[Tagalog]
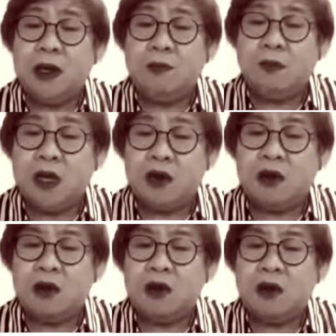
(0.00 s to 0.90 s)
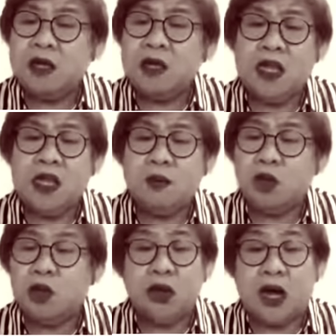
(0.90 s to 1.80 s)
Pilipino, hindi
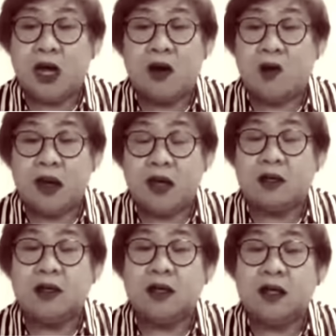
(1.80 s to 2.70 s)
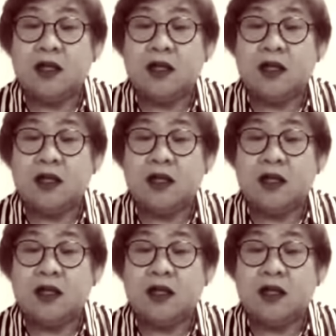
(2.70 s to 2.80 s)
mo ito gagawin.